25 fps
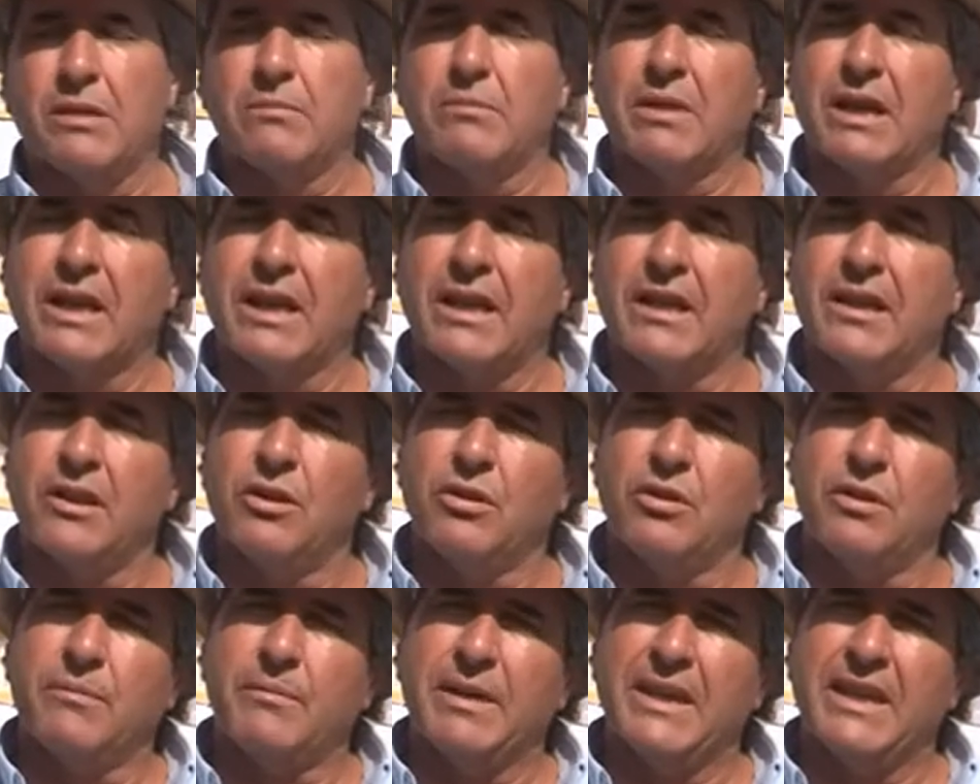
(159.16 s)
de
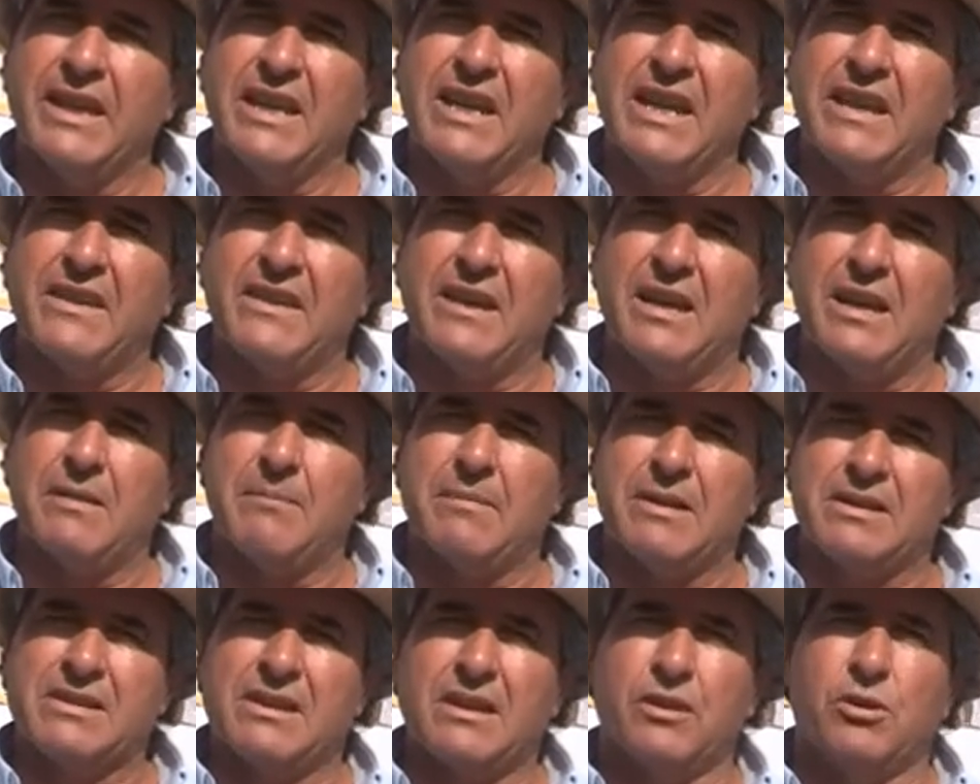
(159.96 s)
invernadero de madera de las
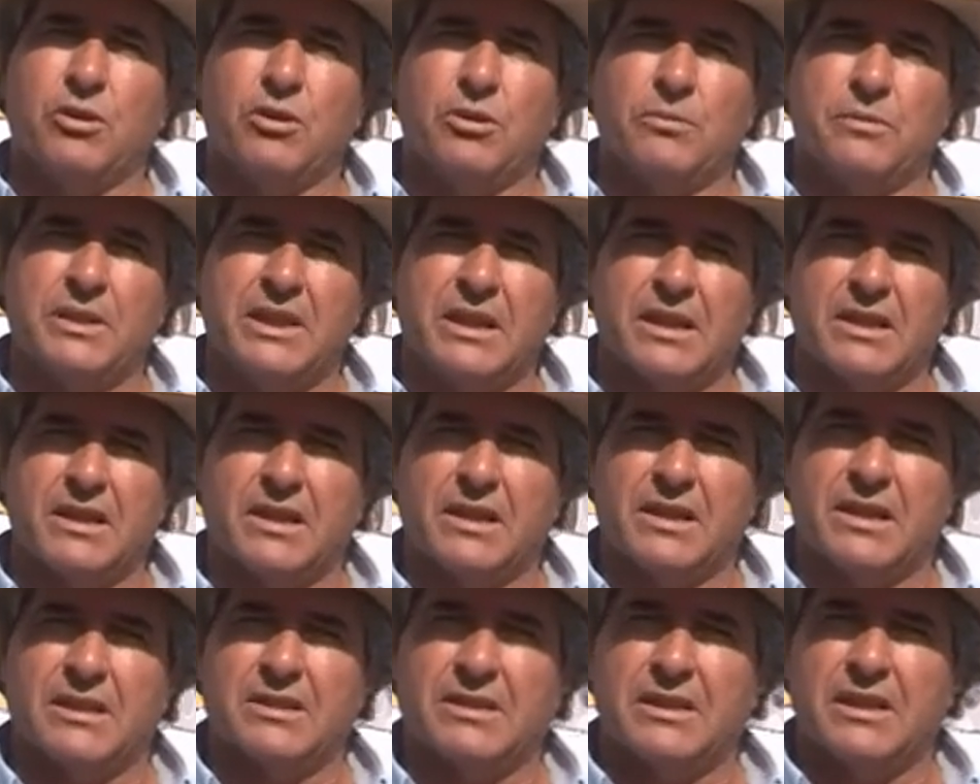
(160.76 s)
más económicas de
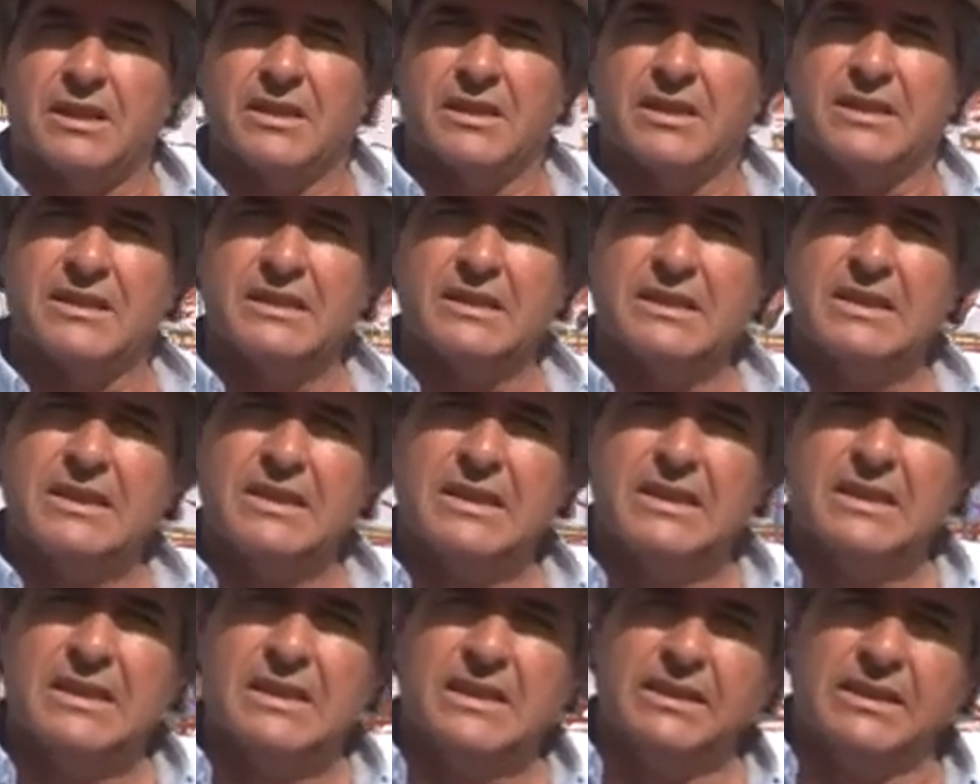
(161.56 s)
Argentina.
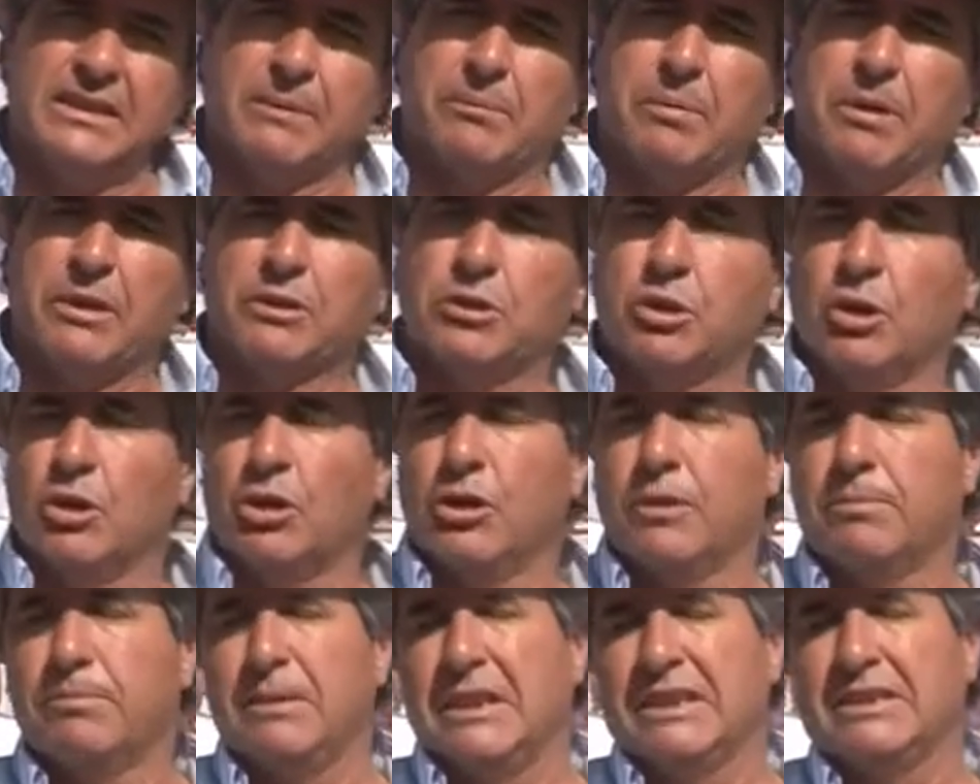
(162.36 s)
Después todos
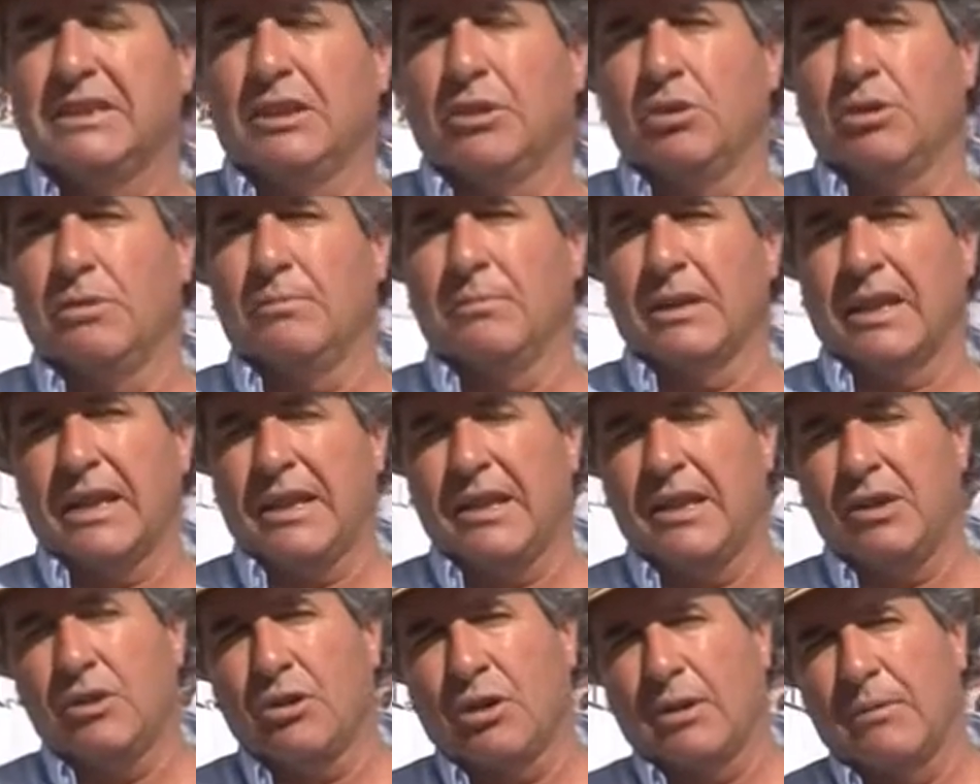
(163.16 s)
los plásticos de
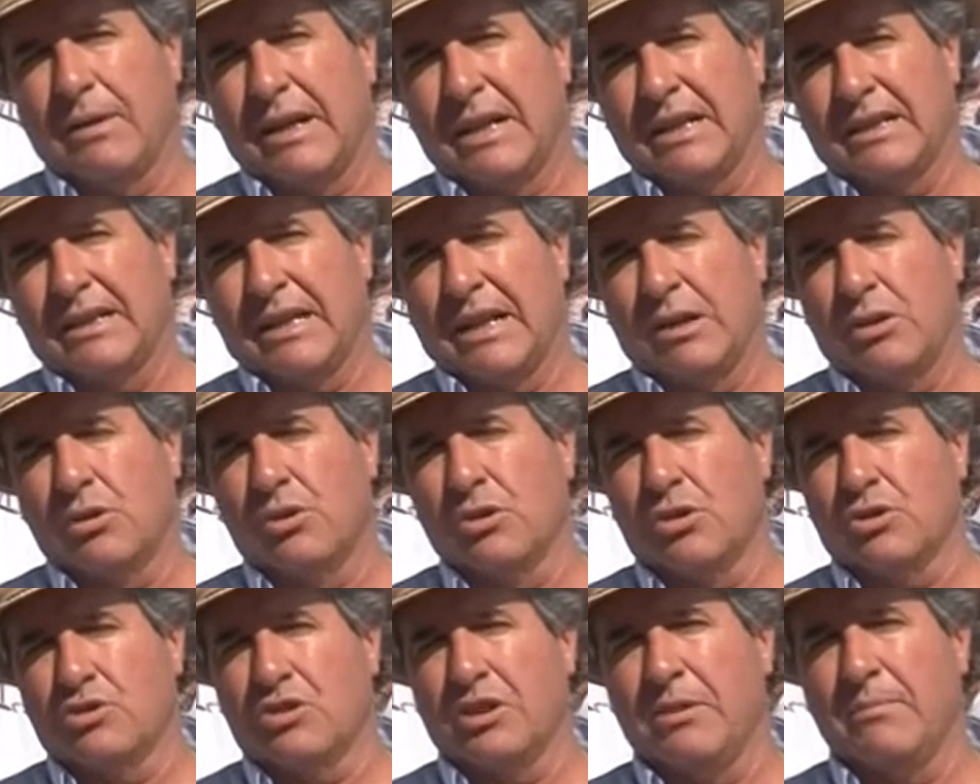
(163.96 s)
invernadero que van hasta los
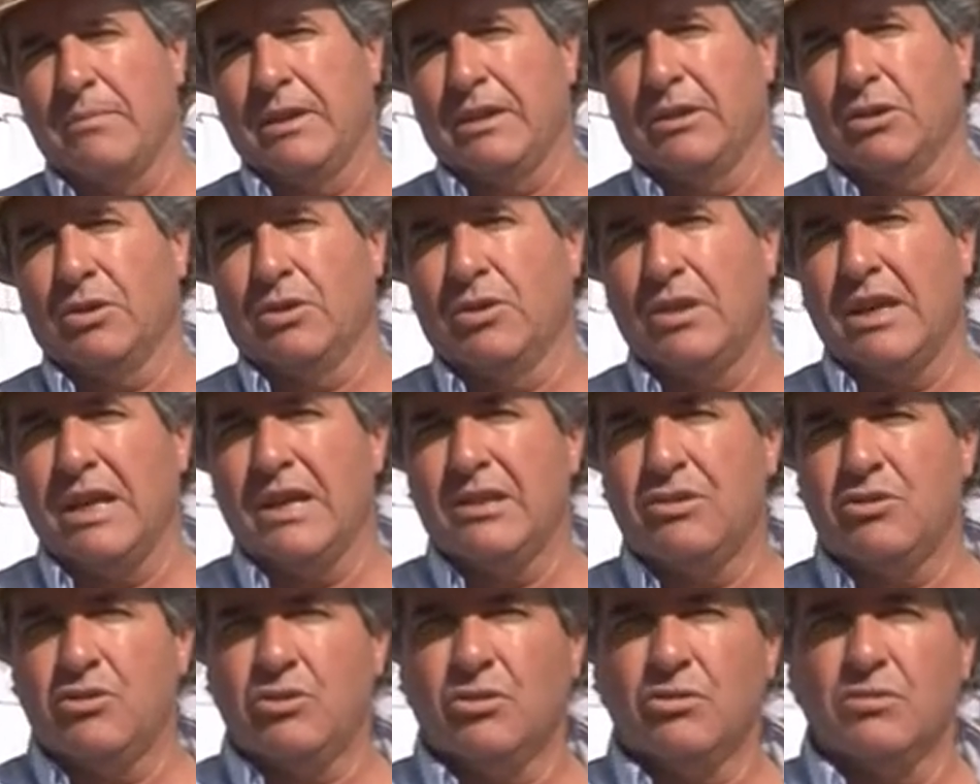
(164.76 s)
12 metros de
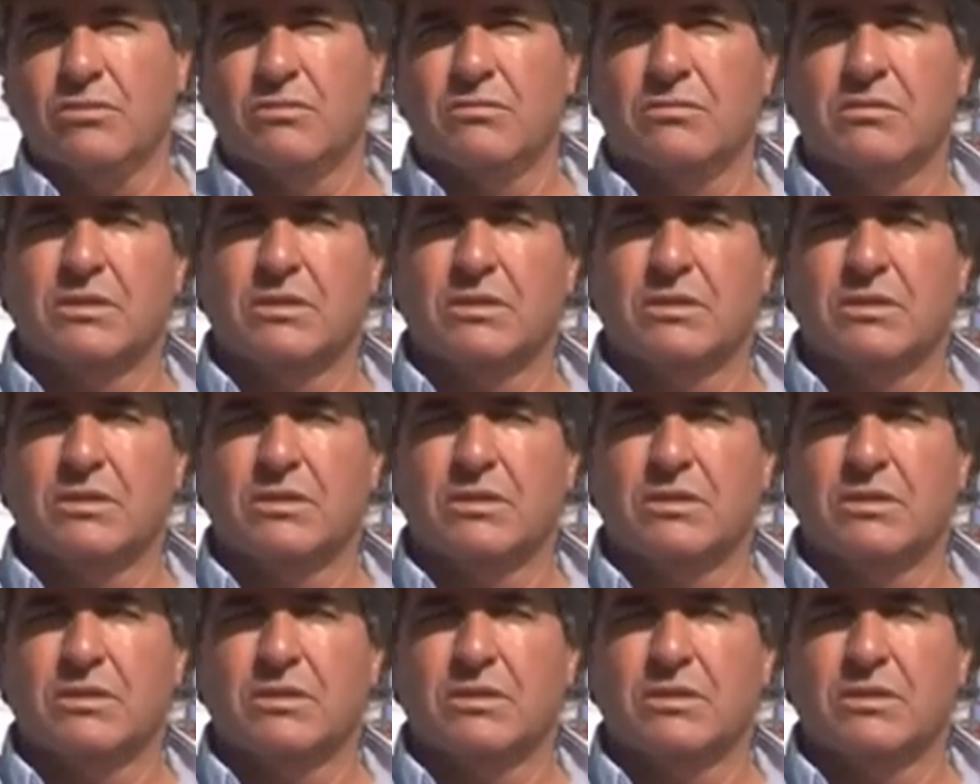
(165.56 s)
ancho.